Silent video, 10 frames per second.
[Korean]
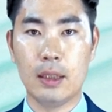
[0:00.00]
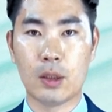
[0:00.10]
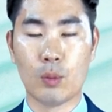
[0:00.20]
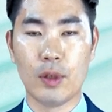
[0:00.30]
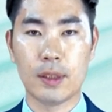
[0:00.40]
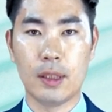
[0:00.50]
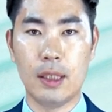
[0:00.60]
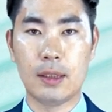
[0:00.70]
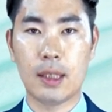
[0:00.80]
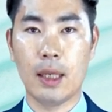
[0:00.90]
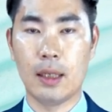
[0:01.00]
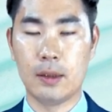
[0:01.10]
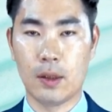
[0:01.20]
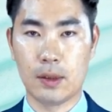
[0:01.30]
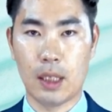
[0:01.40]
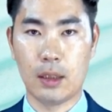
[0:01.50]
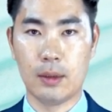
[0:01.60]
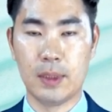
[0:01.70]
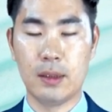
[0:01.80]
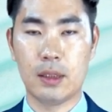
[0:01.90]
정부에서는 일자리
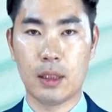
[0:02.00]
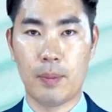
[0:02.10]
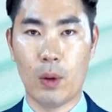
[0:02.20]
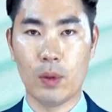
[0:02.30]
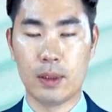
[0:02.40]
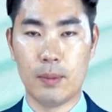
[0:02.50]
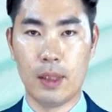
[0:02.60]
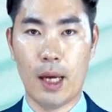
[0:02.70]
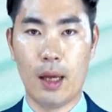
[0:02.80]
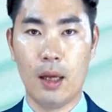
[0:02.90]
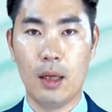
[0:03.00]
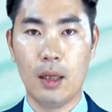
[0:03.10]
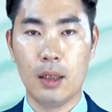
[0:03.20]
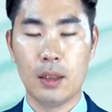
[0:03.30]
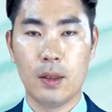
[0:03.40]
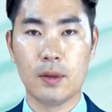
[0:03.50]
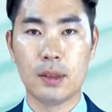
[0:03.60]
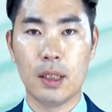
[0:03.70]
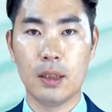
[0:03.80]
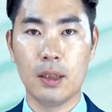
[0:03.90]
안정자금을 지급하고 있습니다.
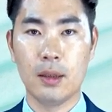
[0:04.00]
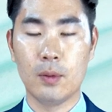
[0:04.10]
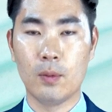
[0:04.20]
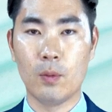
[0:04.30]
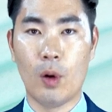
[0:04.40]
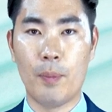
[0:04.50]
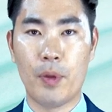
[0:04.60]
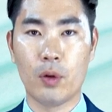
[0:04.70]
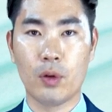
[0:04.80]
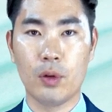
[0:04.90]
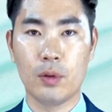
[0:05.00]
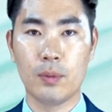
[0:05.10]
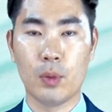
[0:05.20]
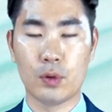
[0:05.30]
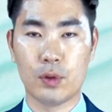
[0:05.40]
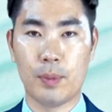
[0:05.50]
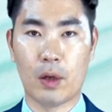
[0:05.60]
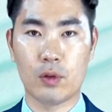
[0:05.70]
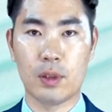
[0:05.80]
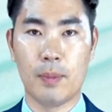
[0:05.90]
현재는 월 평균 보수
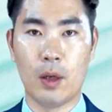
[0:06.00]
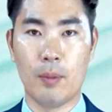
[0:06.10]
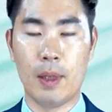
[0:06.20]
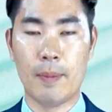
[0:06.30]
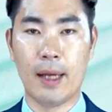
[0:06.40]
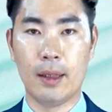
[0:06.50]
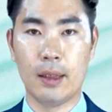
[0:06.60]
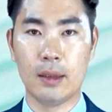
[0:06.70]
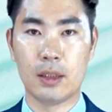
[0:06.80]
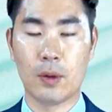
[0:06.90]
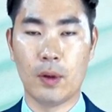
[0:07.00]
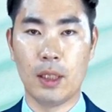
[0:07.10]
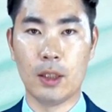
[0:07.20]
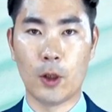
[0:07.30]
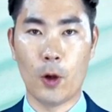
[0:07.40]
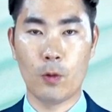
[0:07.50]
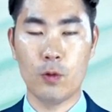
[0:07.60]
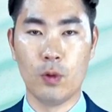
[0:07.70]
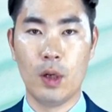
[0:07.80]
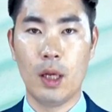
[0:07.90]
190만 원 미만인 직원이 있는
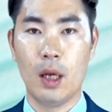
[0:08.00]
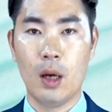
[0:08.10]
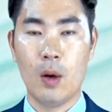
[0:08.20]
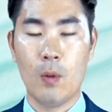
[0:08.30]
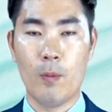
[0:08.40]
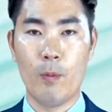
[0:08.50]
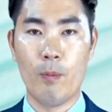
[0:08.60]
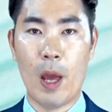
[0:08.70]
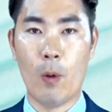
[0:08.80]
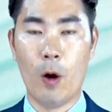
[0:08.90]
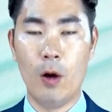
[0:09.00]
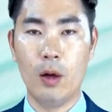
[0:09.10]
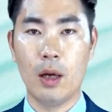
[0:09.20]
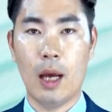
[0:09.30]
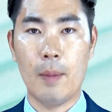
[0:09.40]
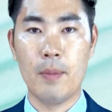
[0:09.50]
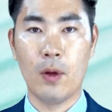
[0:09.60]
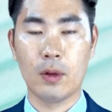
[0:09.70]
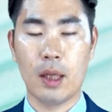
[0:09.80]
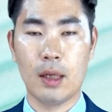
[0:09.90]
경우 매월 한
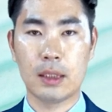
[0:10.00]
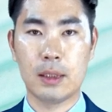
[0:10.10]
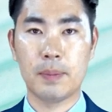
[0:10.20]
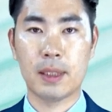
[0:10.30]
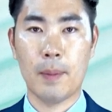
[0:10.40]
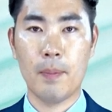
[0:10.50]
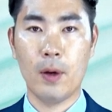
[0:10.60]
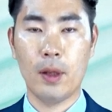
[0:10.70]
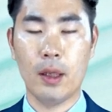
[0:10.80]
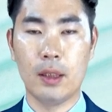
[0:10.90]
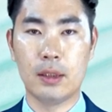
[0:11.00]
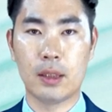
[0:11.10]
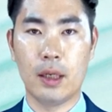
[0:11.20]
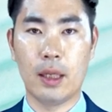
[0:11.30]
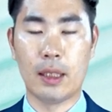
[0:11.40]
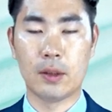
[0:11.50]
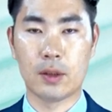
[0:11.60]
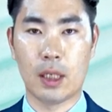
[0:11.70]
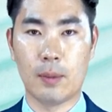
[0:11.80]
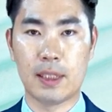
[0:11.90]
명당 13만 원의 일자리
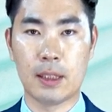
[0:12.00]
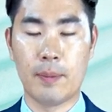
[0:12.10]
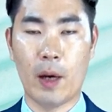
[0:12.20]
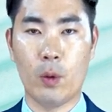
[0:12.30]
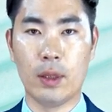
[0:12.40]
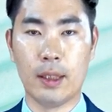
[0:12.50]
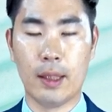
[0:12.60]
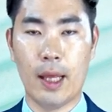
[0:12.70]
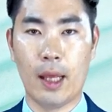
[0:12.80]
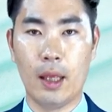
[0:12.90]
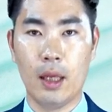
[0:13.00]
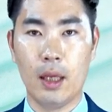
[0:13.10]
안정자금을 지급하고 있는데